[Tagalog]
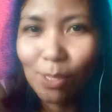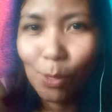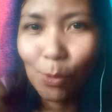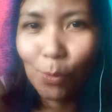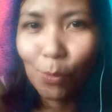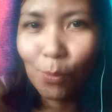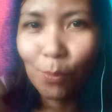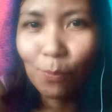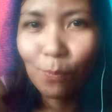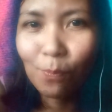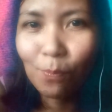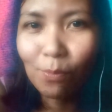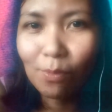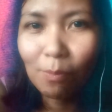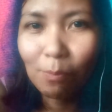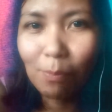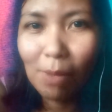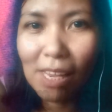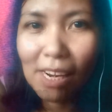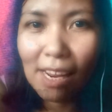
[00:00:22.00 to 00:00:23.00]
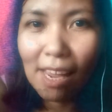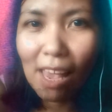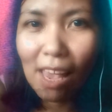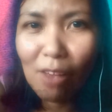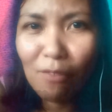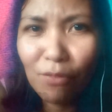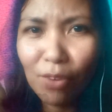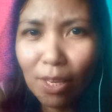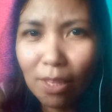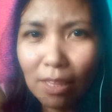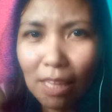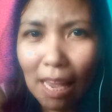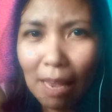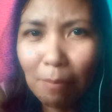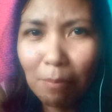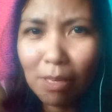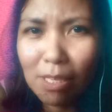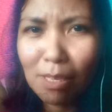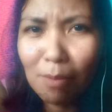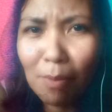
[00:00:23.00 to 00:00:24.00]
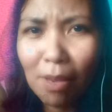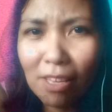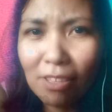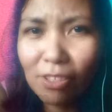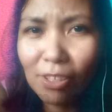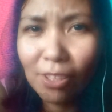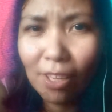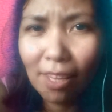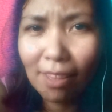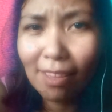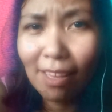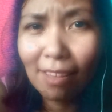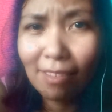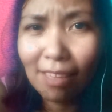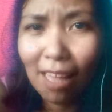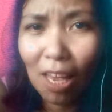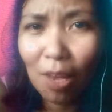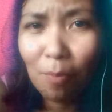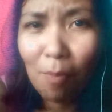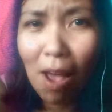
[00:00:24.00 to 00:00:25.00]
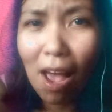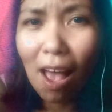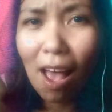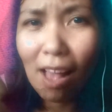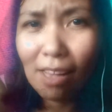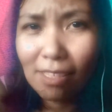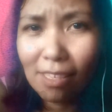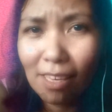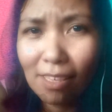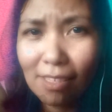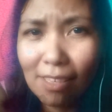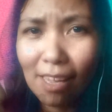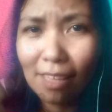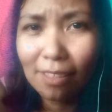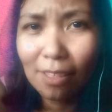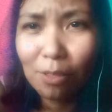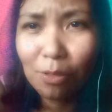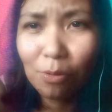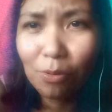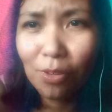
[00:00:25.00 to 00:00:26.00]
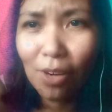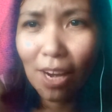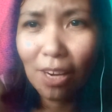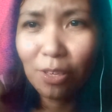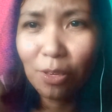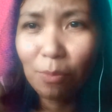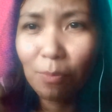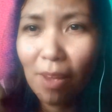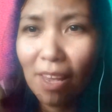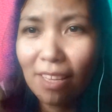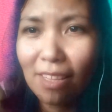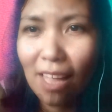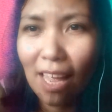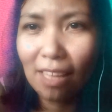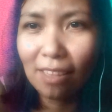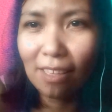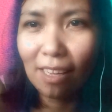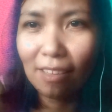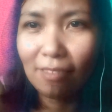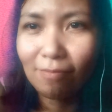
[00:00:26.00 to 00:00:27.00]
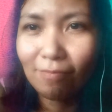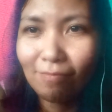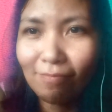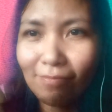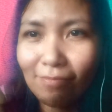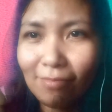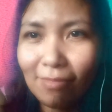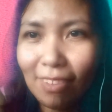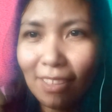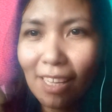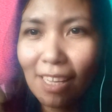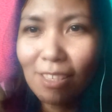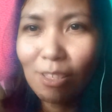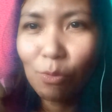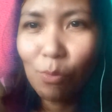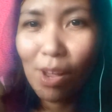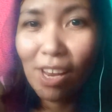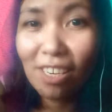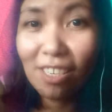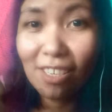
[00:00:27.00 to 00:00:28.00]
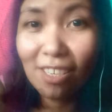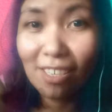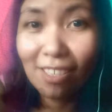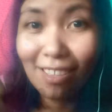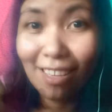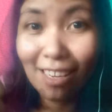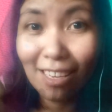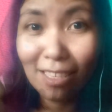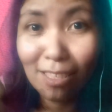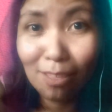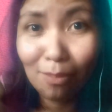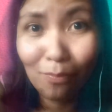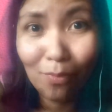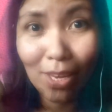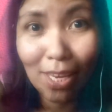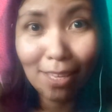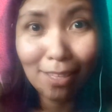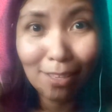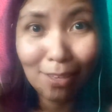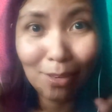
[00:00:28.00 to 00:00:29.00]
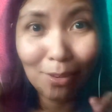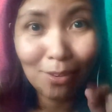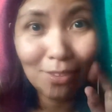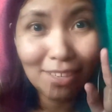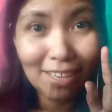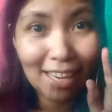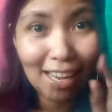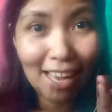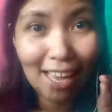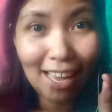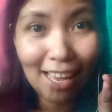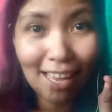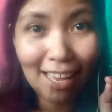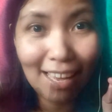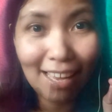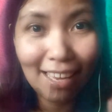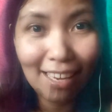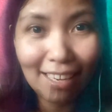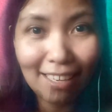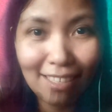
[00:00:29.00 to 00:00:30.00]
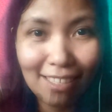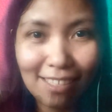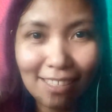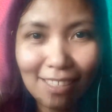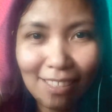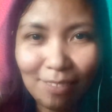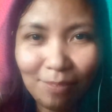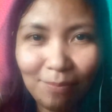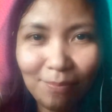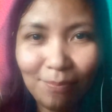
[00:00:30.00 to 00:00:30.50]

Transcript: So, para every time, basta may internet lang tayo, ma-access natin yung resume natin. Let's watch this video guys!